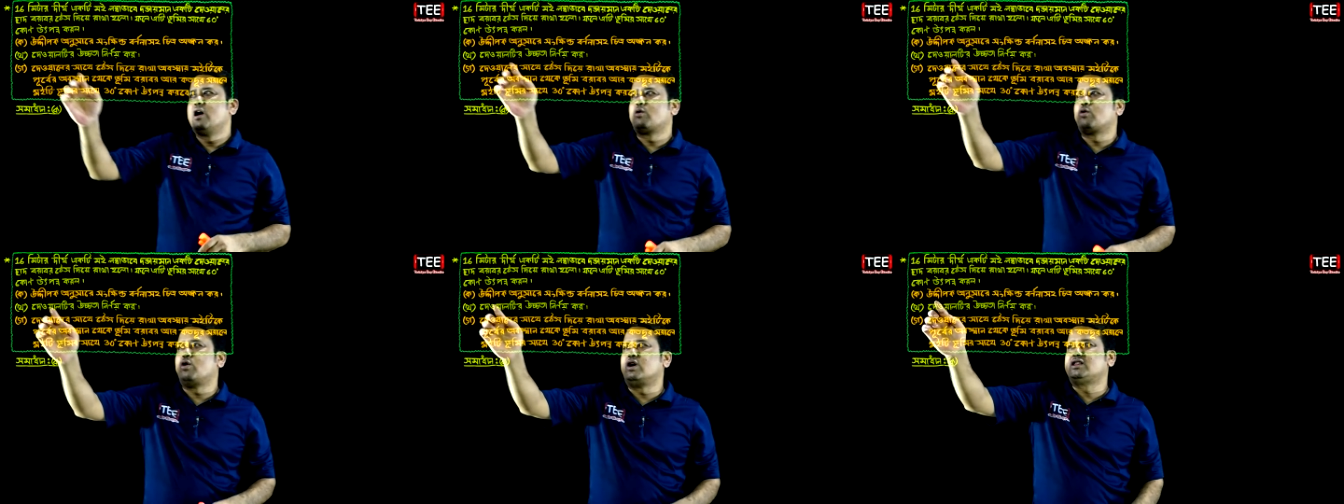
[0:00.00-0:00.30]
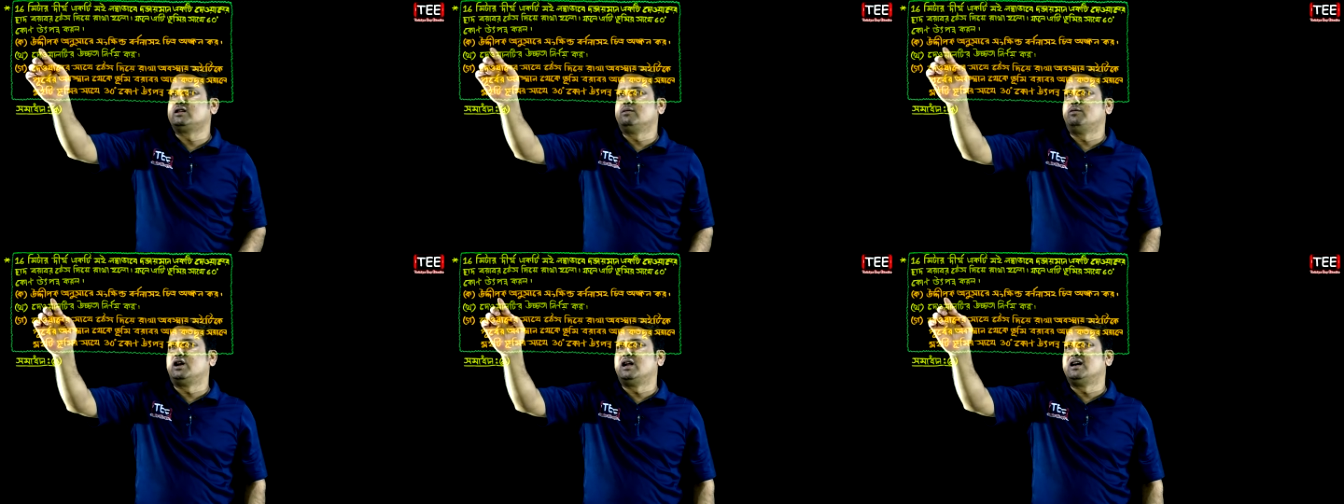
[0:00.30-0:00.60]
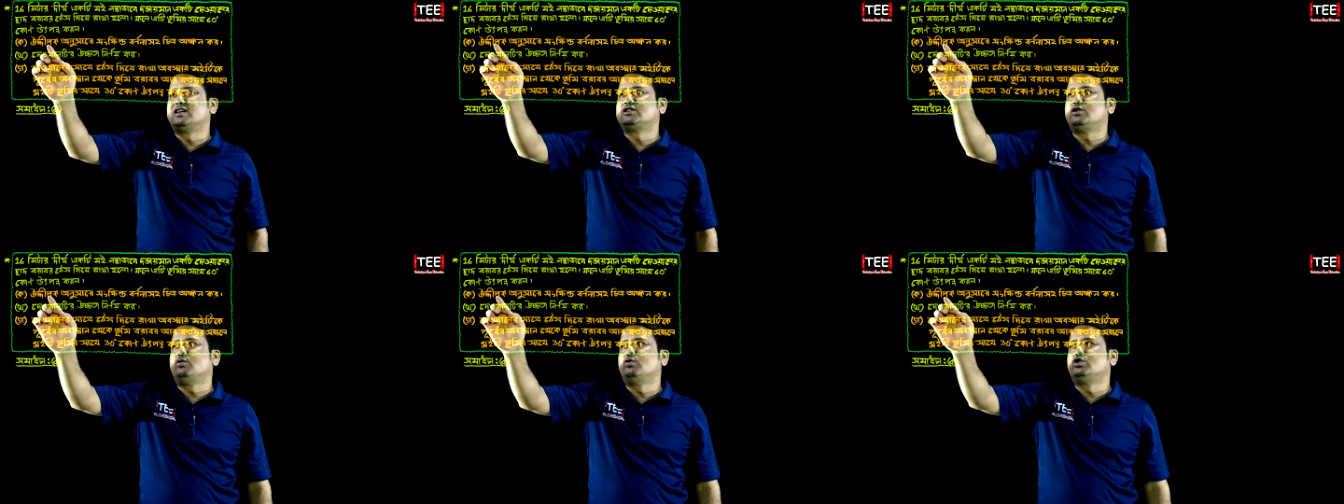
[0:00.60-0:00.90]
কতে বলা
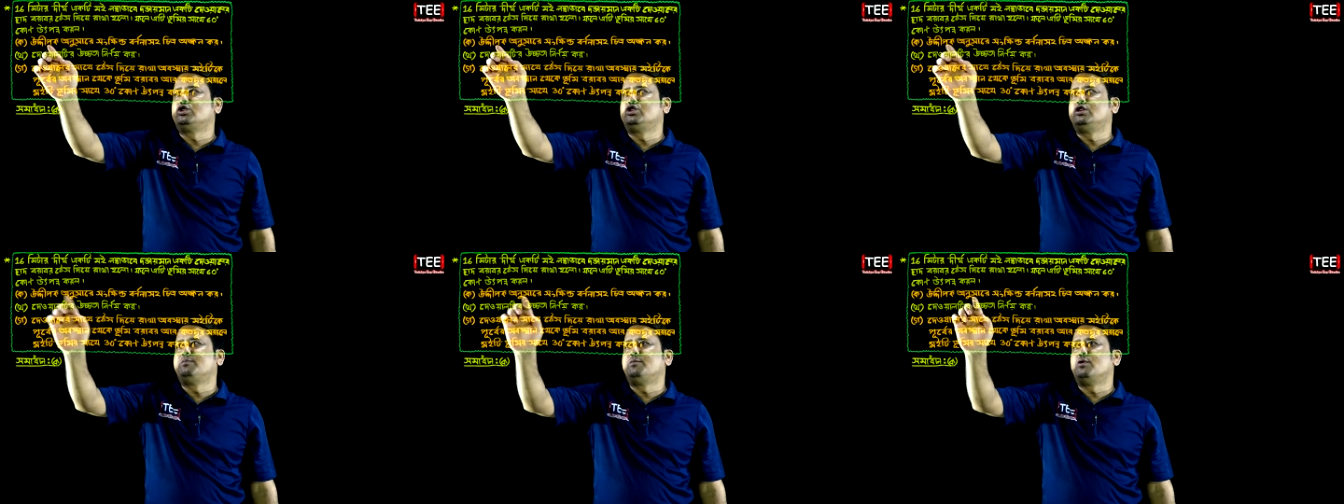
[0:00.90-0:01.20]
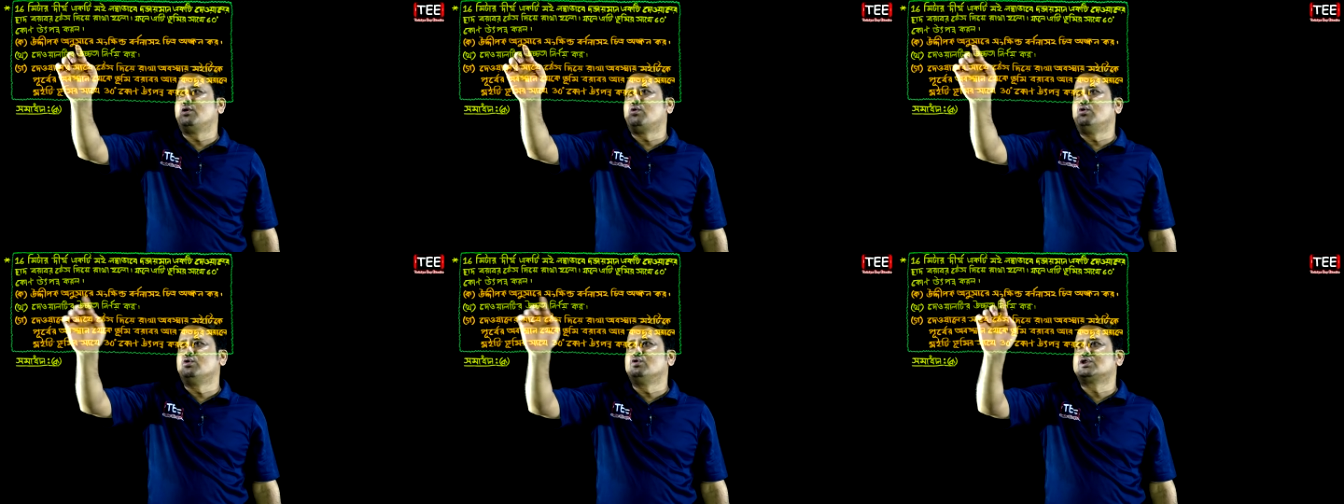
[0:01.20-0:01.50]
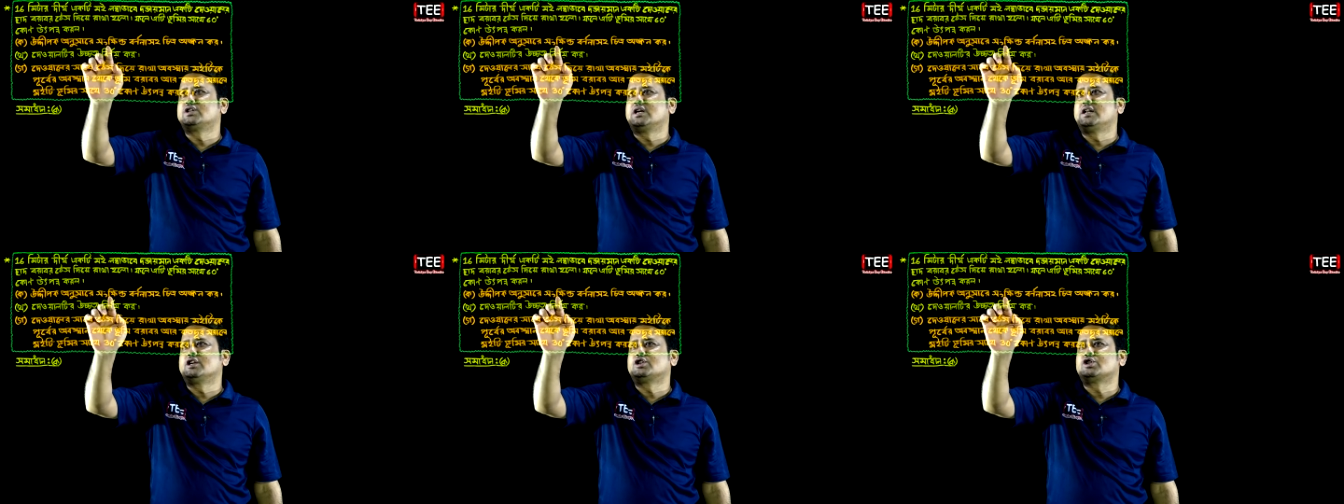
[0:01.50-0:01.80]
আছে উদ্দীপক
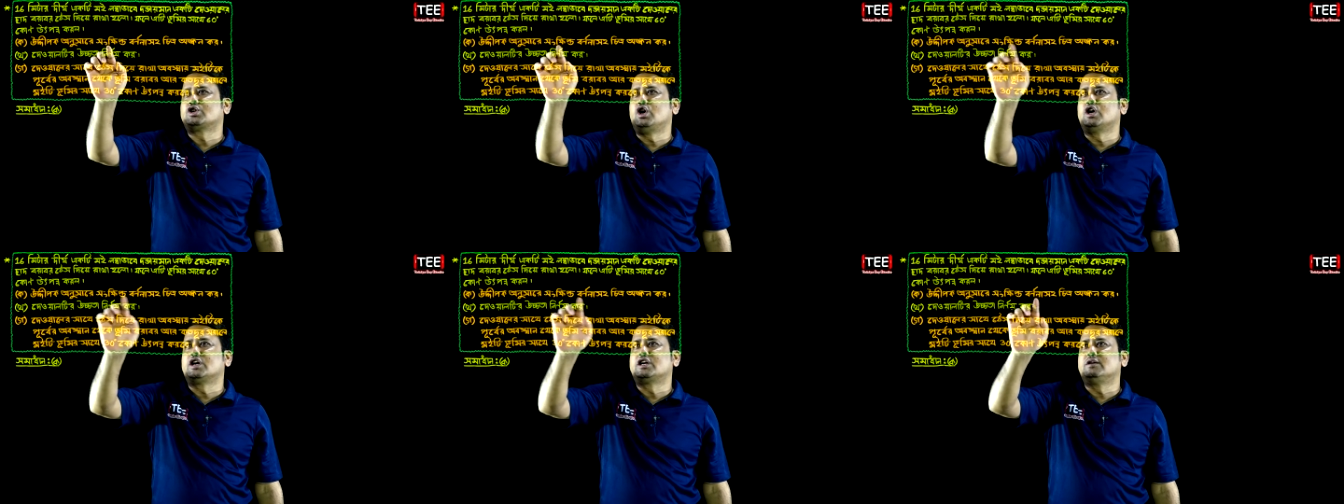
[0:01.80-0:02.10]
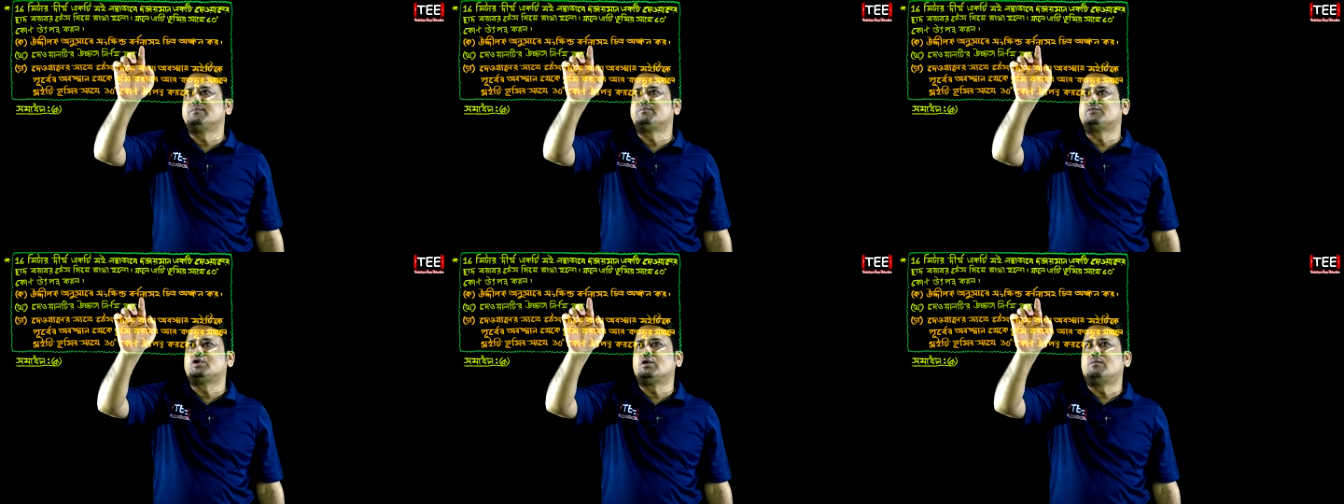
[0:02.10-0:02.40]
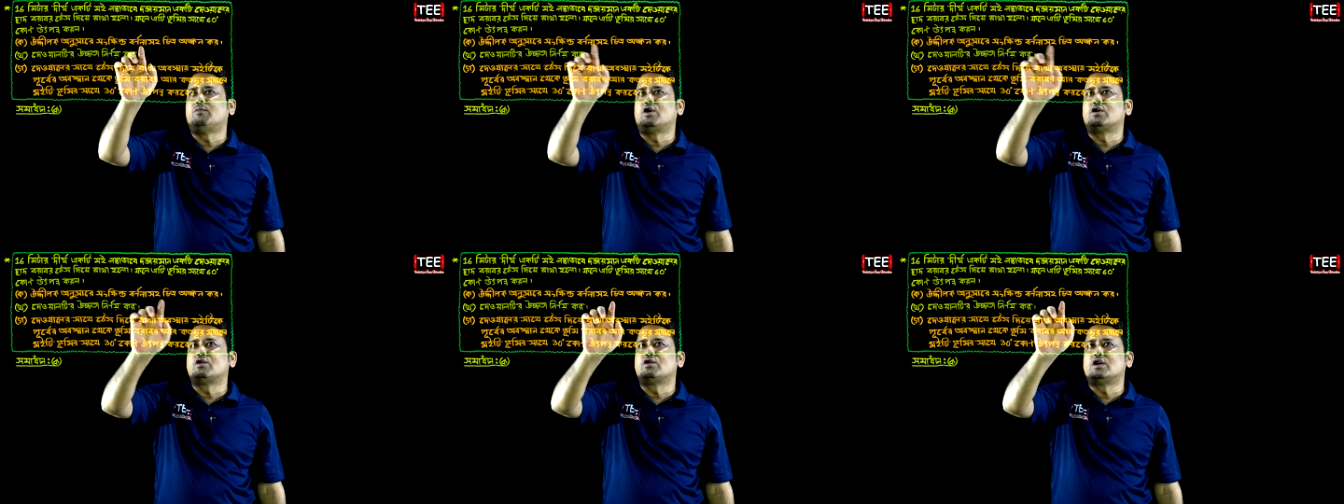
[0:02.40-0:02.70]
অনুসারে সংক্ষিপ্ত
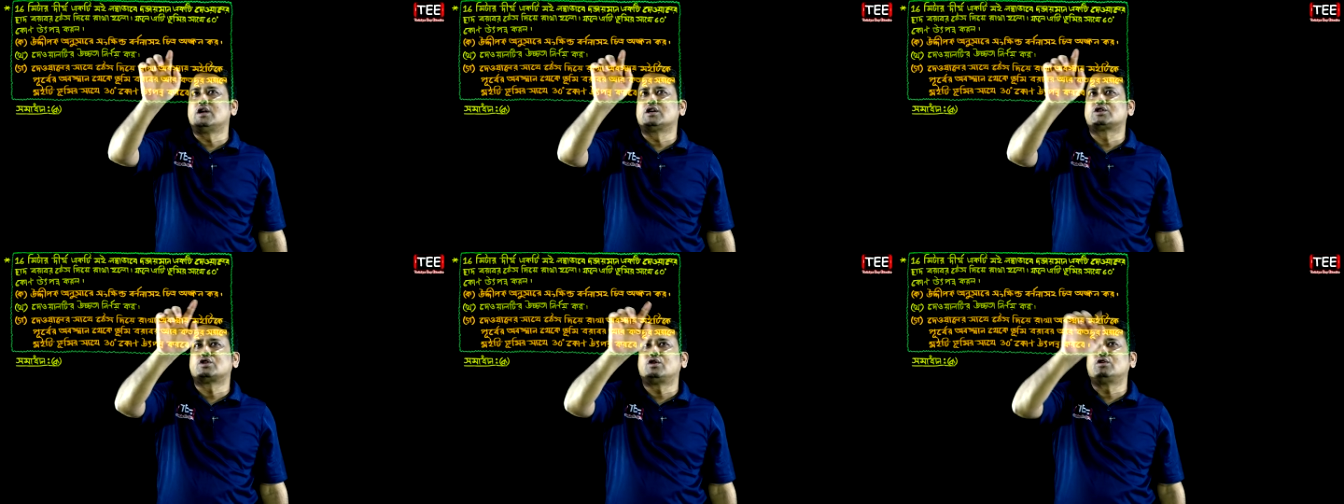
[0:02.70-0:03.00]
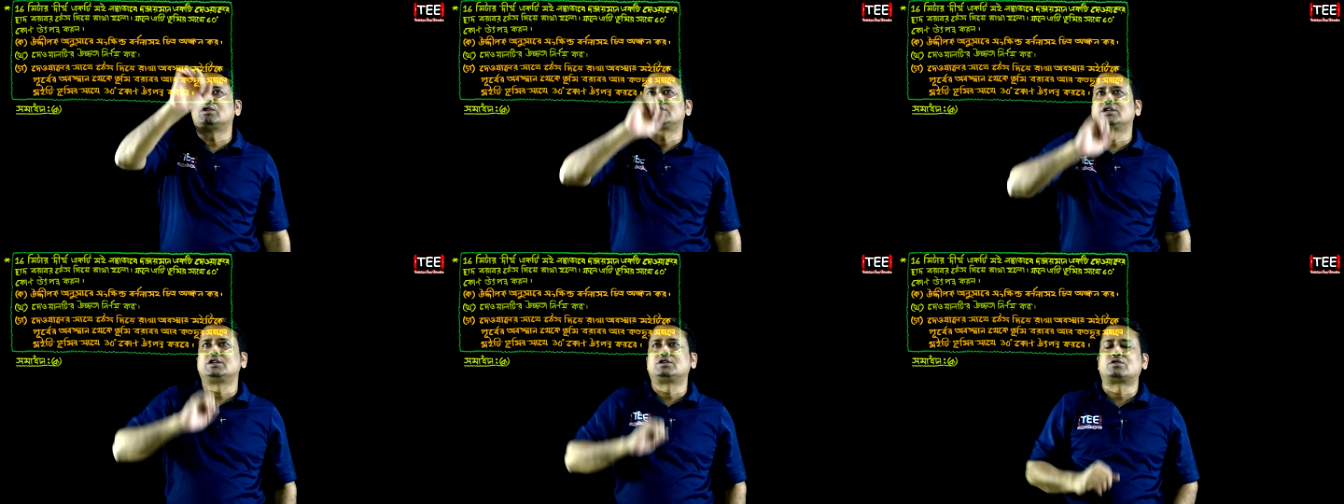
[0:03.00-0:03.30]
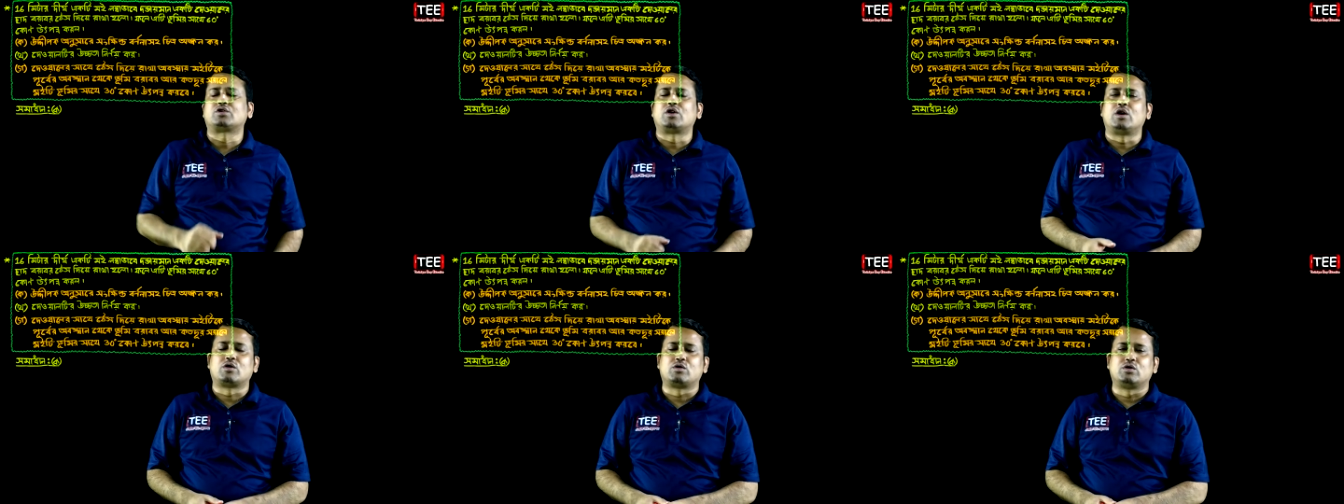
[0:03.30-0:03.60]
বর্ণনা সহ
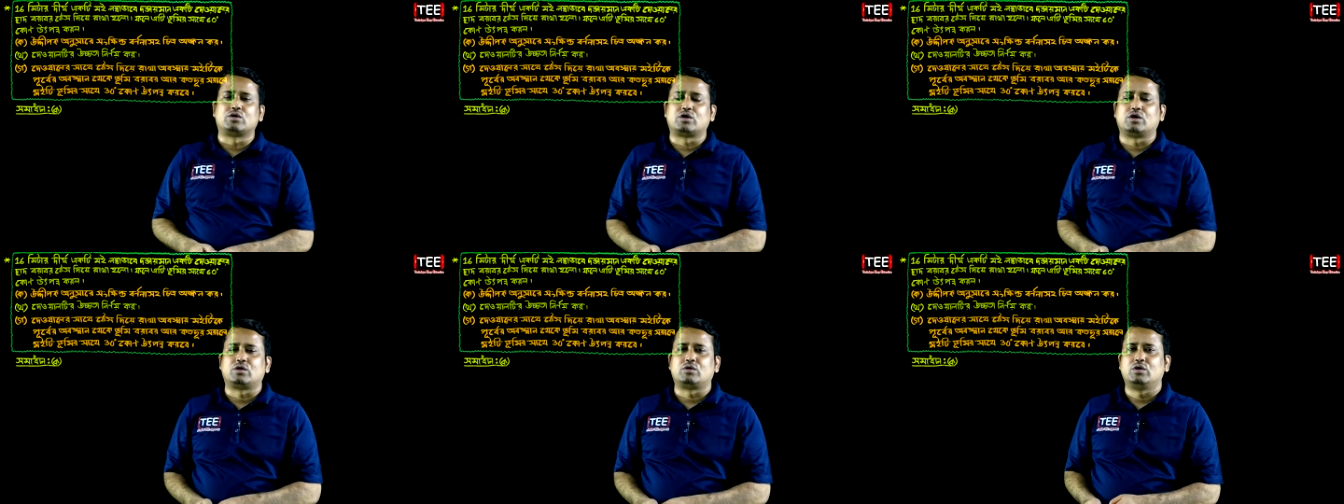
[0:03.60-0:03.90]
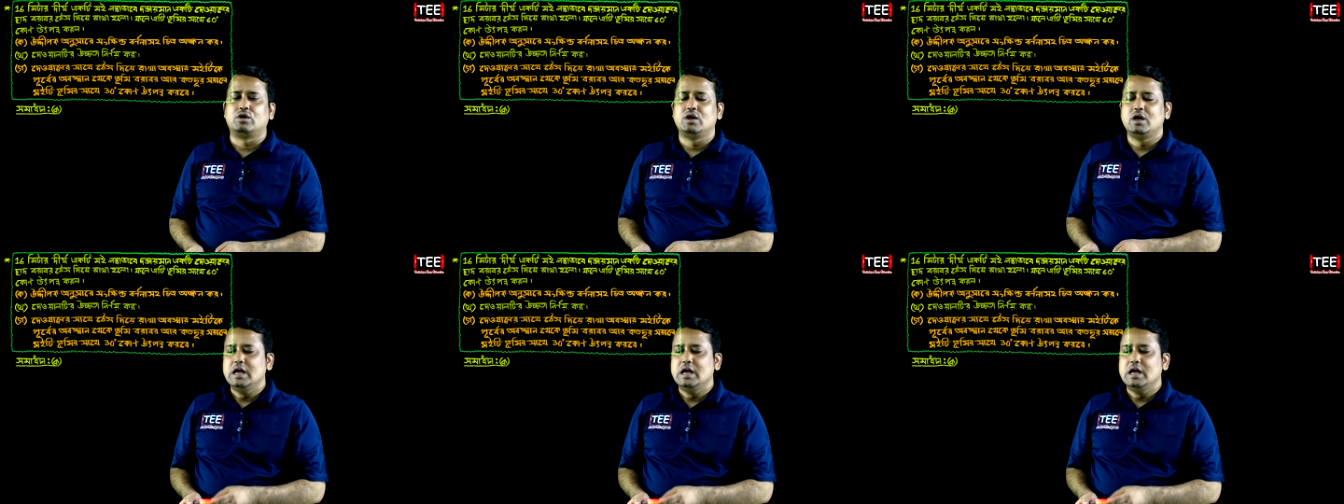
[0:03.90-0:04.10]
চিত্র অঙ্কন করো